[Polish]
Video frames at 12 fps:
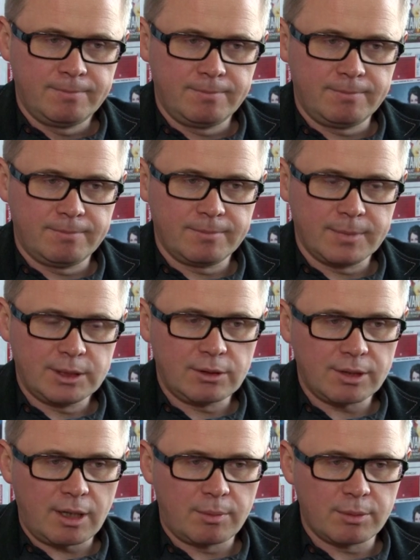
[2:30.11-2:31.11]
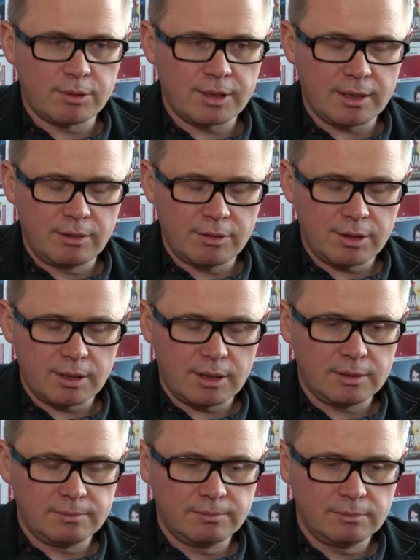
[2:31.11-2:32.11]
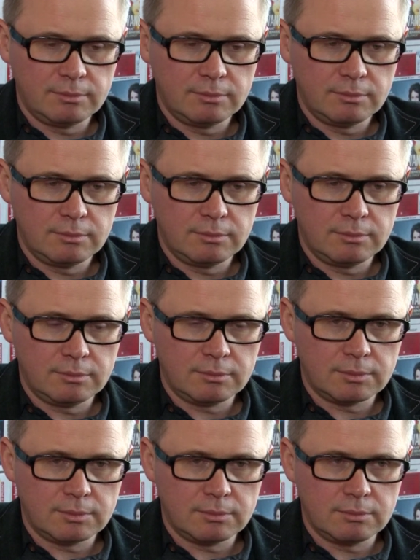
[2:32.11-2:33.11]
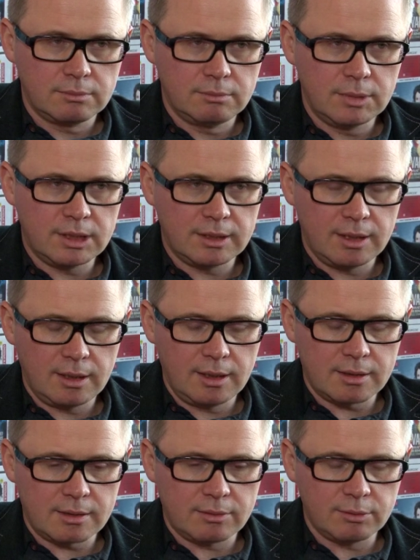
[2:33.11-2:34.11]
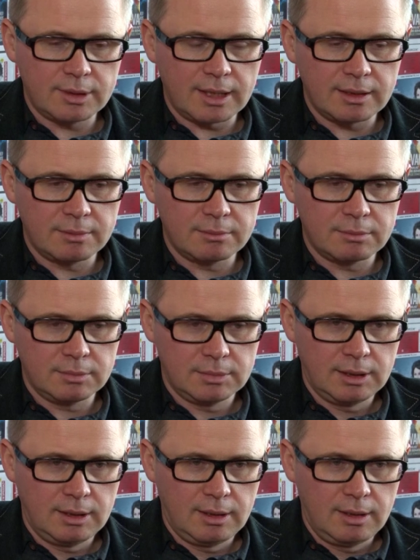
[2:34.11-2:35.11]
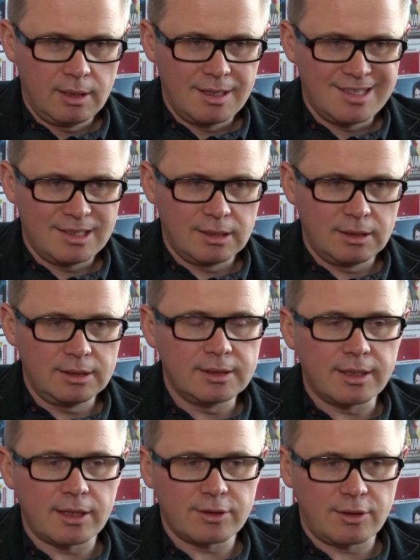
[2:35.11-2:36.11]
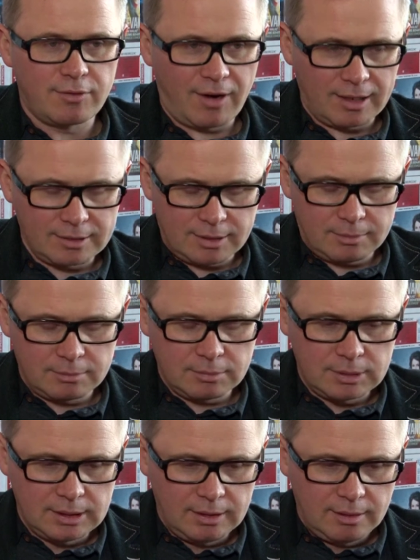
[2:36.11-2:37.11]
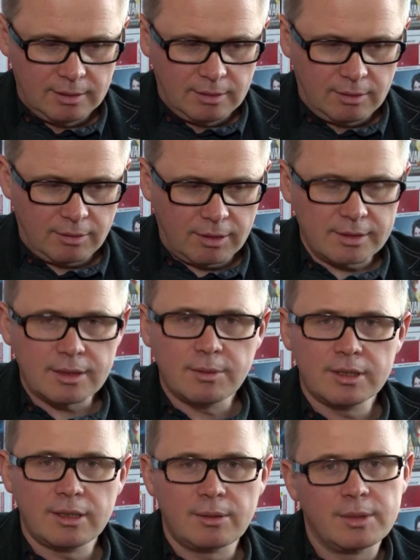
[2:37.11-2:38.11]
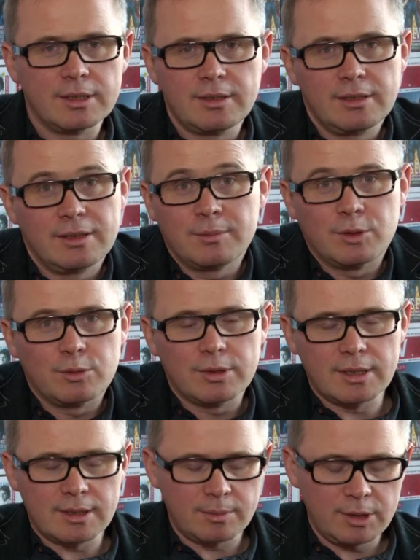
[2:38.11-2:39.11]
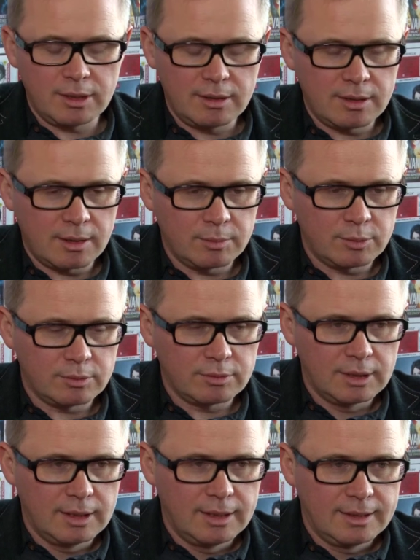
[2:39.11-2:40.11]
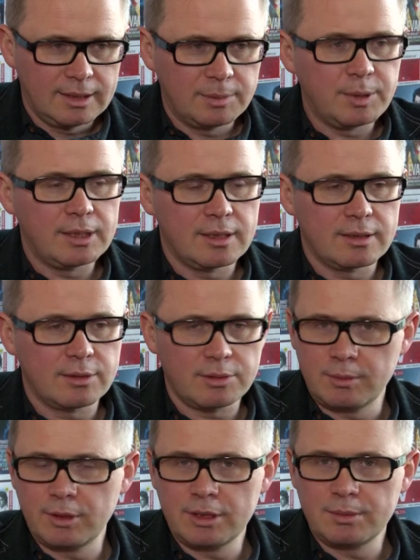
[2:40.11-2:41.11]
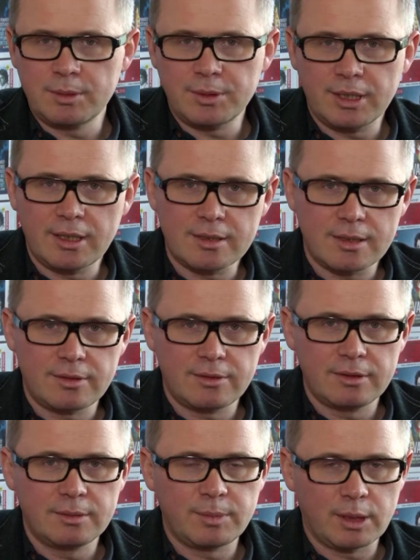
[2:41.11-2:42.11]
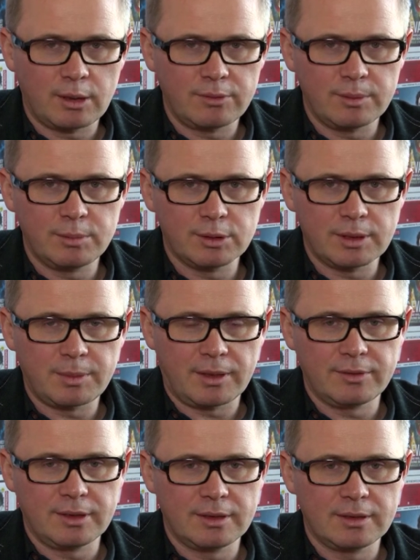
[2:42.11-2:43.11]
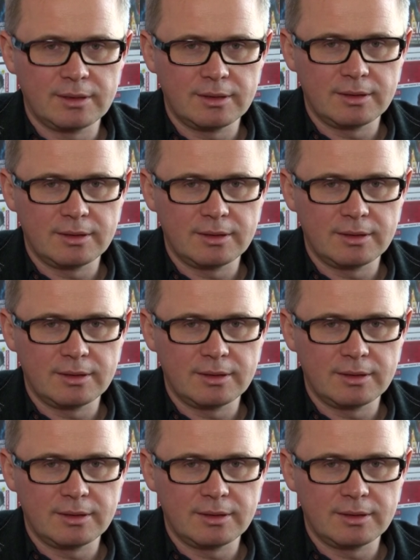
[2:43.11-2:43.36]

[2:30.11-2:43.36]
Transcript: Mm, książka, oprócz tego, że myślę, jest udanym e, literacko faktem, okazała się komercyjnym sukcesem, dzięki czemu tych pieniędzy, które mogliśmy przekazać Pachowi, e, było naprawdę